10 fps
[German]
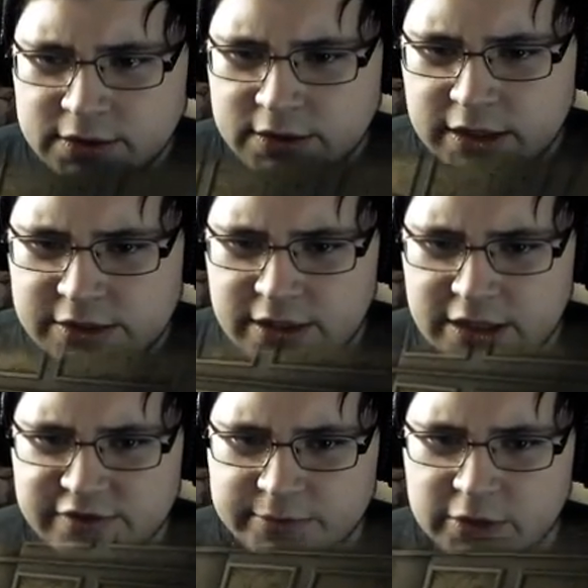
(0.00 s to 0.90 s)
Hast du
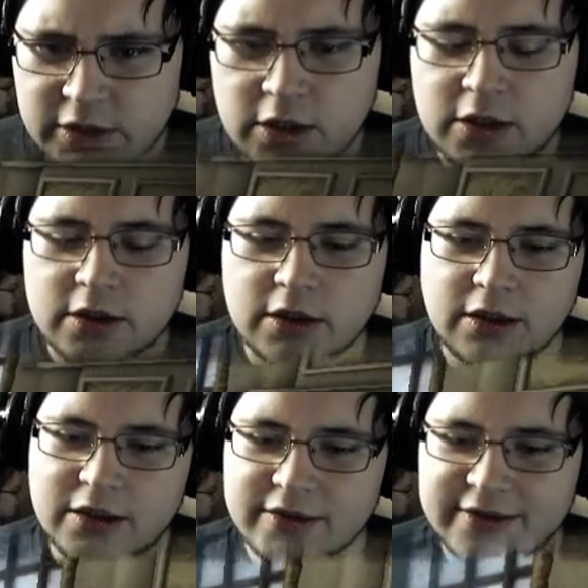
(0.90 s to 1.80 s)
Angst vor Dunkel?
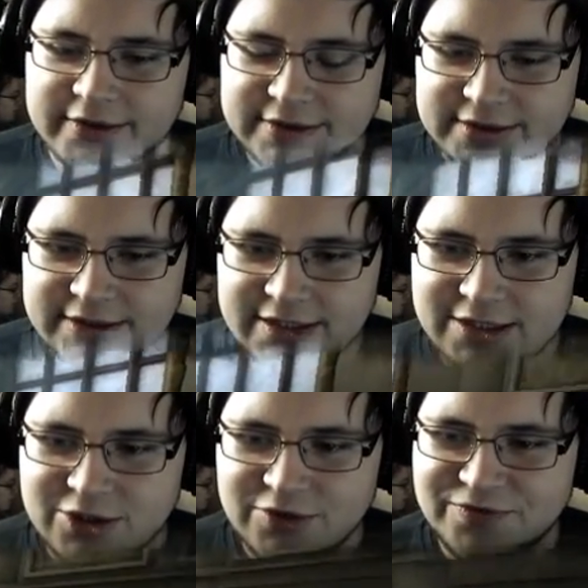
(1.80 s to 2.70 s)

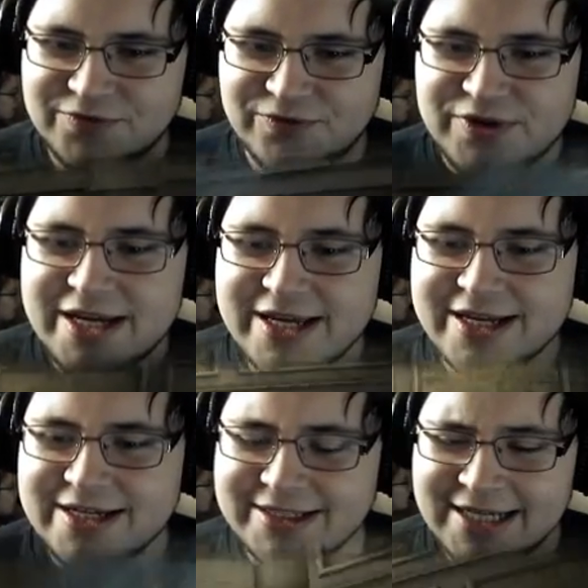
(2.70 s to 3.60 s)
Oh, schon
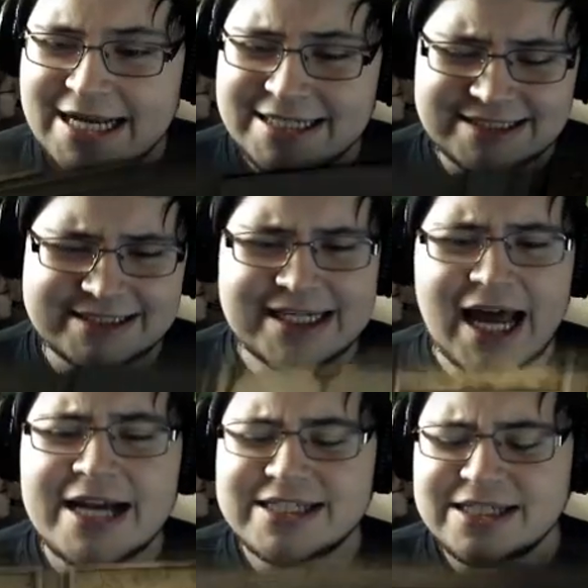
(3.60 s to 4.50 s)
wieder das
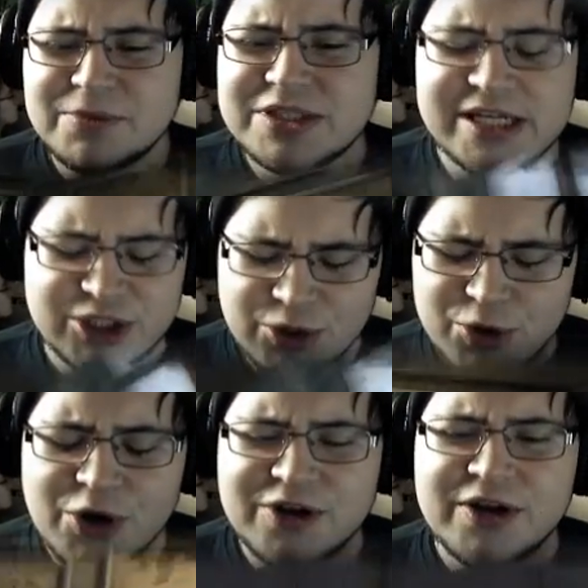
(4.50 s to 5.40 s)
gleiche
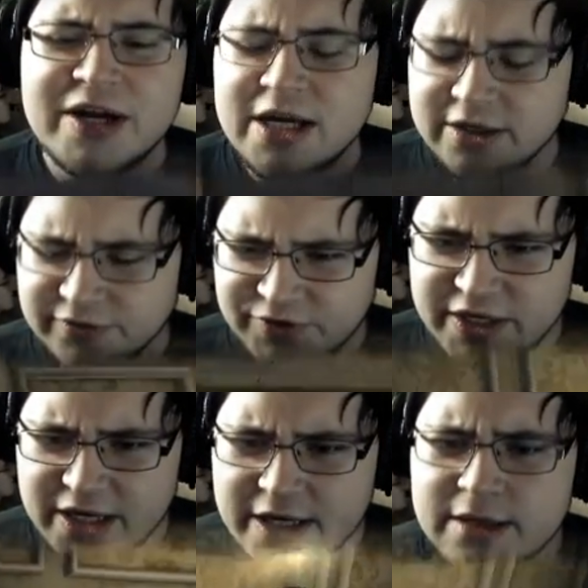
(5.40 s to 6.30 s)
Musikstück
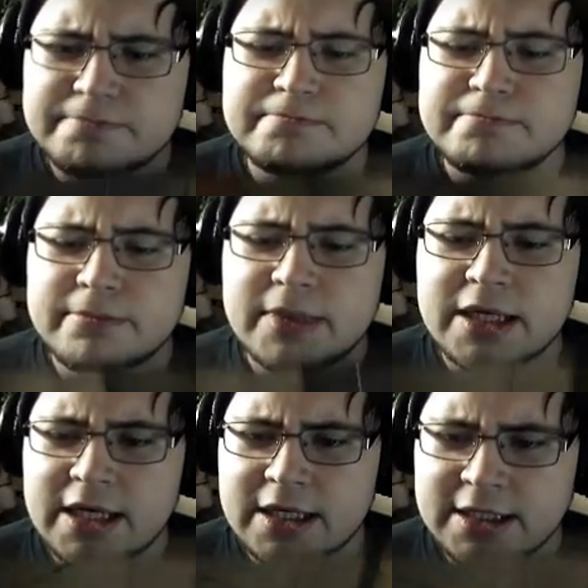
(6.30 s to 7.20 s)
wie
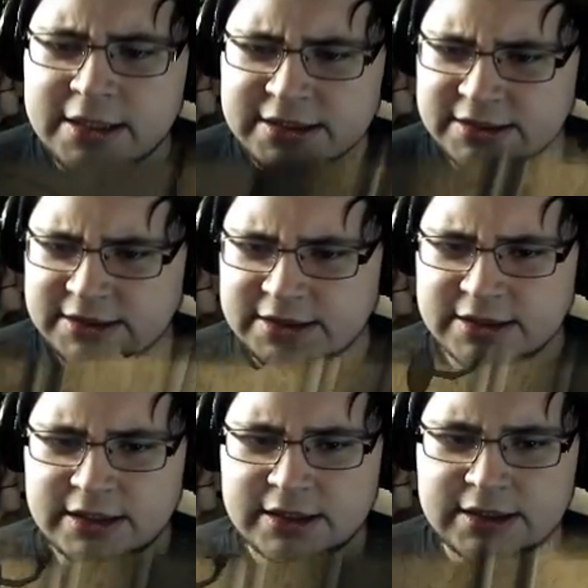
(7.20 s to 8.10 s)
immer.
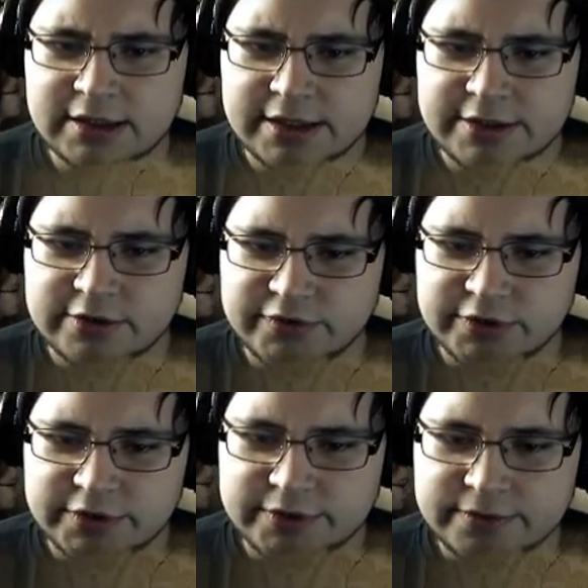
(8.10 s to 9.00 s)
Gleich
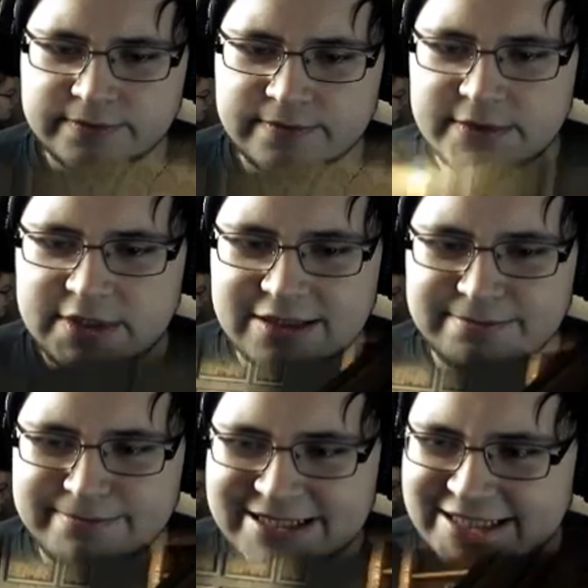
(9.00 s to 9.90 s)
aufhört. Ah, oh
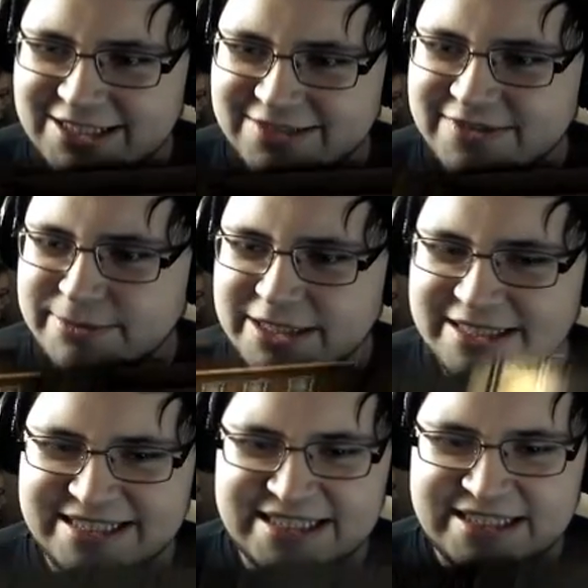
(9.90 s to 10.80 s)
Mann, ich will immer
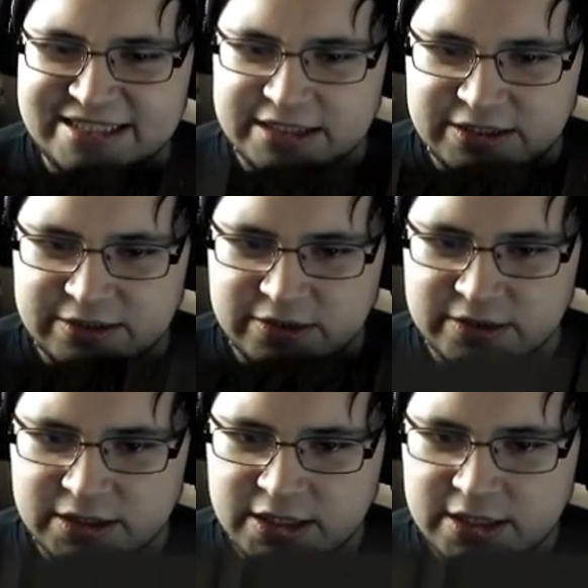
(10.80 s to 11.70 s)
singen dazu.
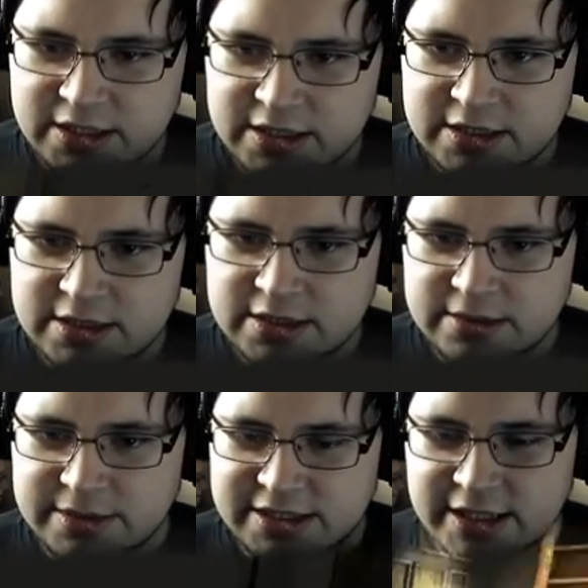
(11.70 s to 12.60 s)

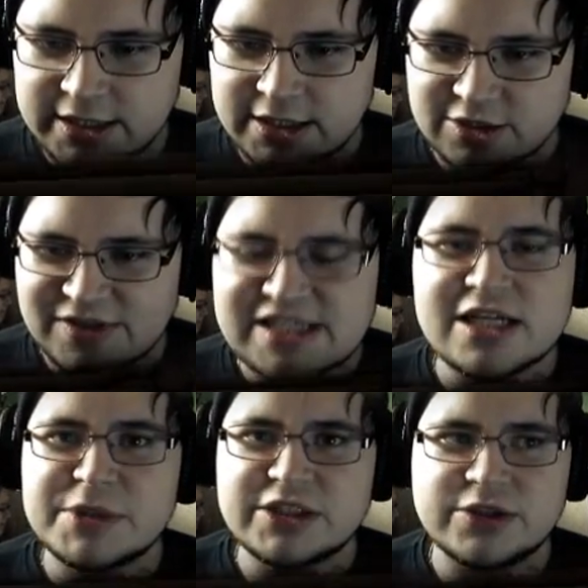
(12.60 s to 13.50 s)
Keine Ahnung. Was
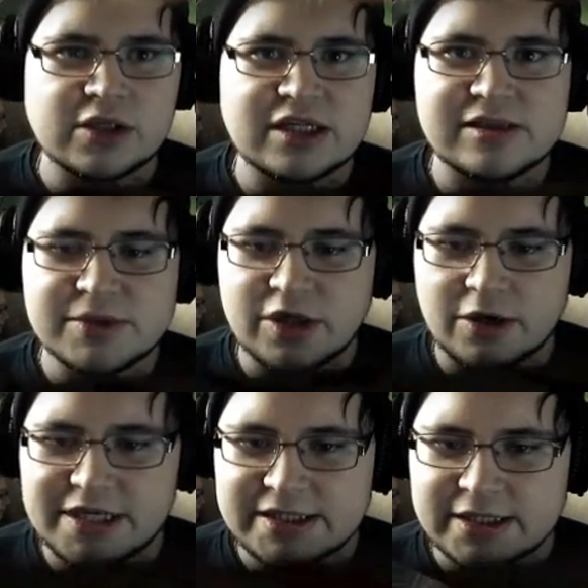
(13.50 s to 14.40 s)
eigentlich mit Your Custom
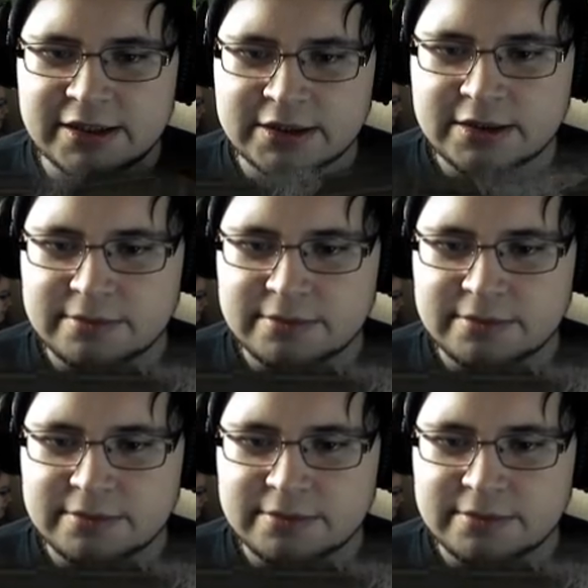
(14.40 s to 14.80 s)
Stories, hä?